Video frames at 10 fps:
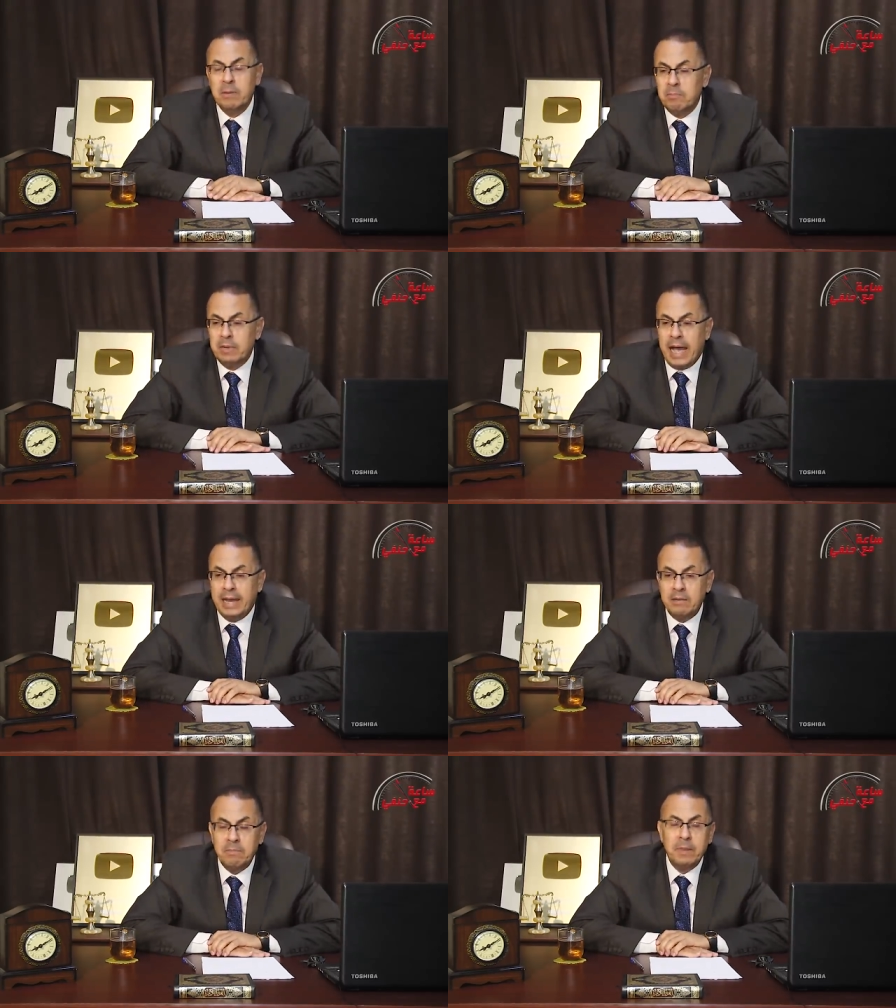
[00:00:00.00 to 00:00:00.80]

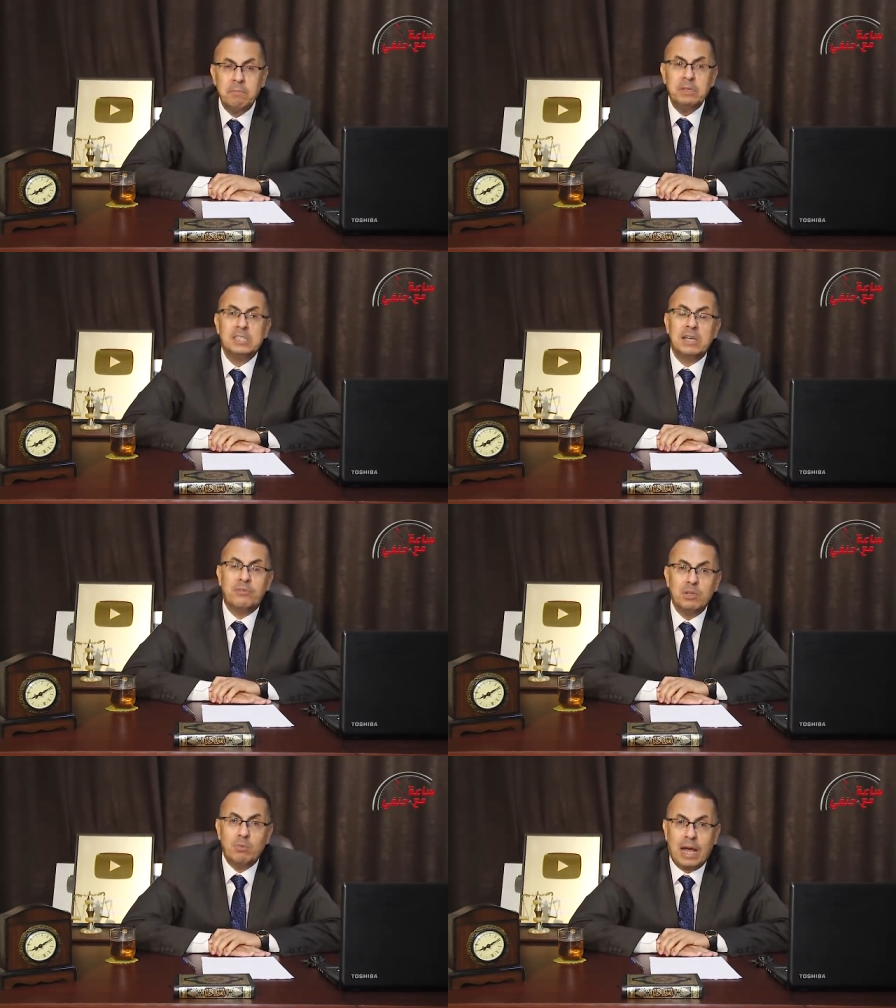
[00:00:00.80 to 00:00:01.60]
يعني
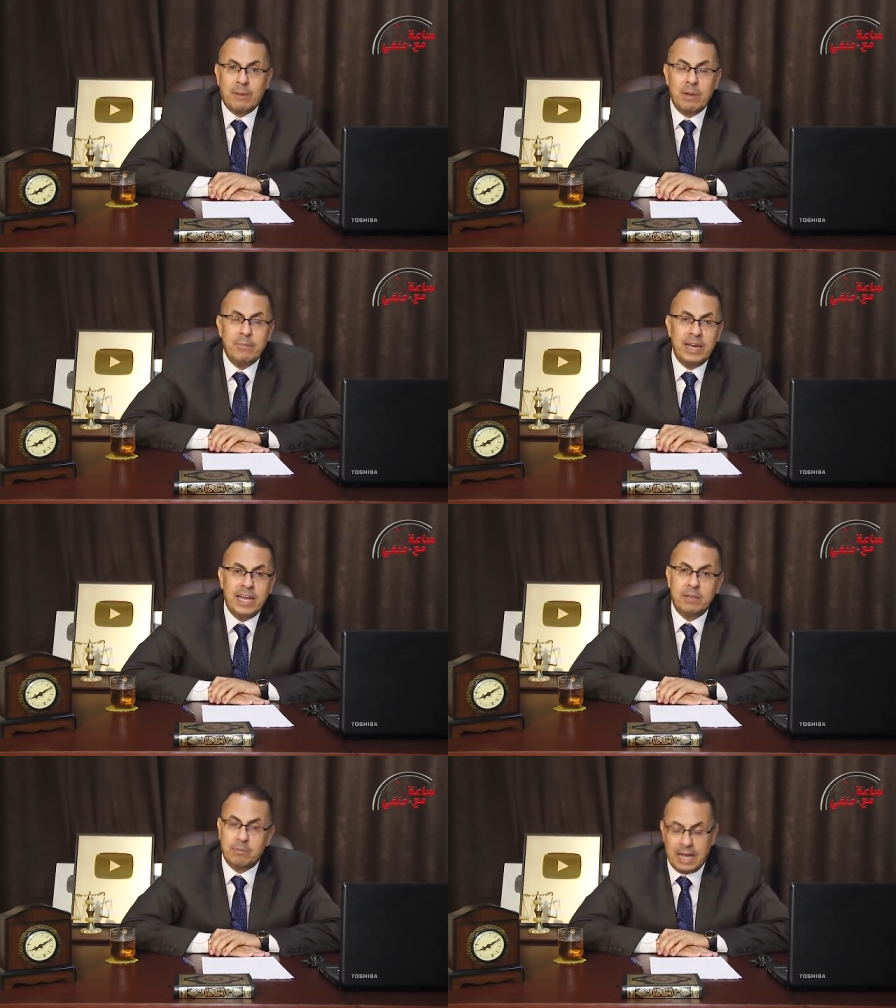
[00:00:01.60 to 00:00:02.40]
بيستفيد بالعربيه
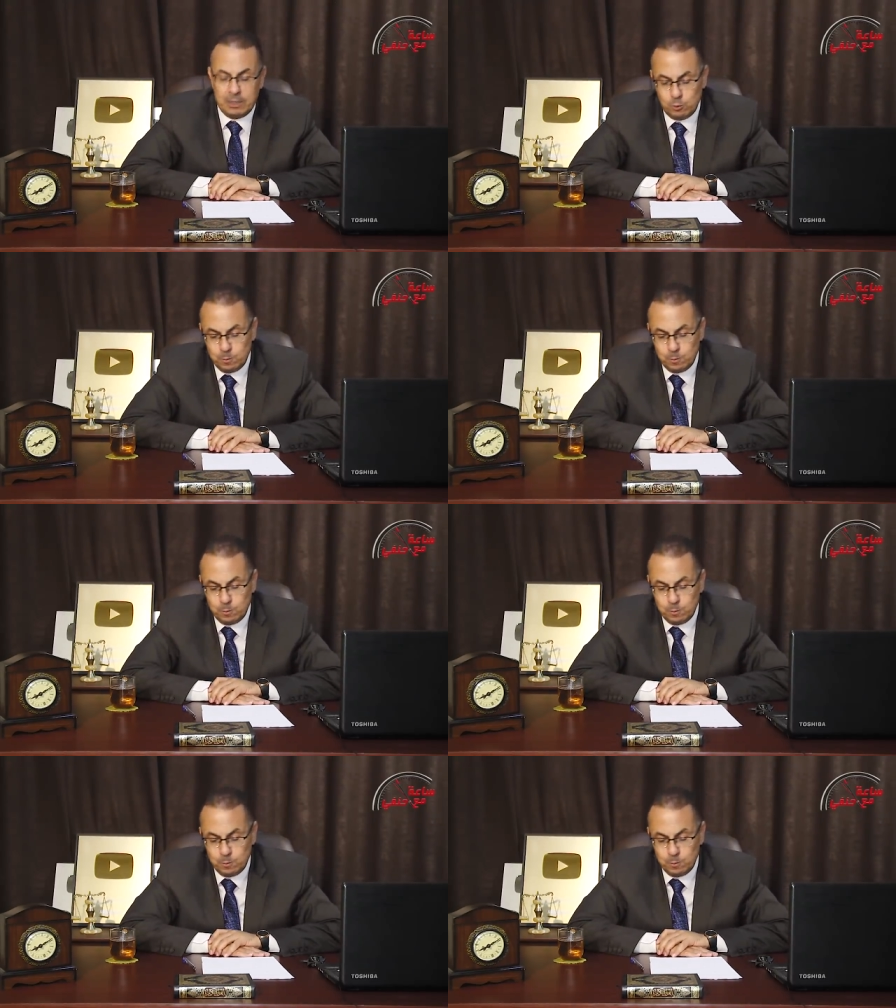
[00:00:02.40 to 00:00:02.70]
الملاكي بتاعته